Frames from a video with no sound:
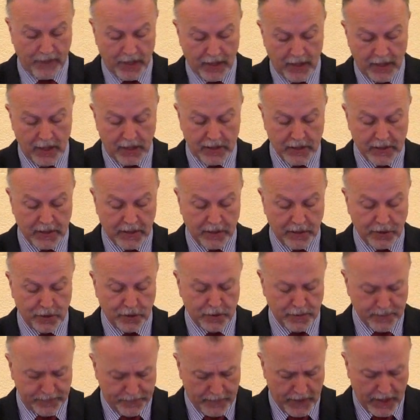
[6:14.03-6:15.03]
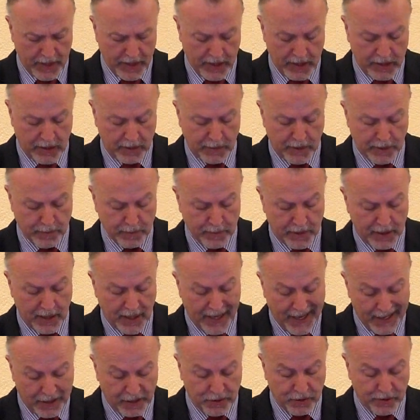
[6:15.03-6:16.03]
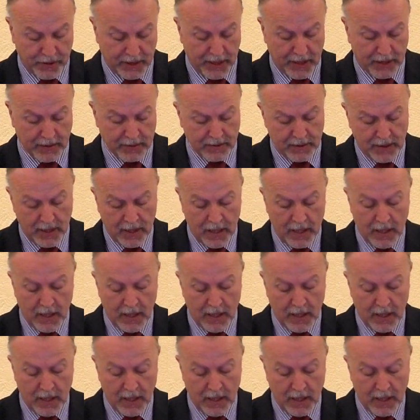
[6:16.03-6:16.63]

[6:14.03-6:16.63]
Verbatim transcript: él descendió a recibirme al Jordán,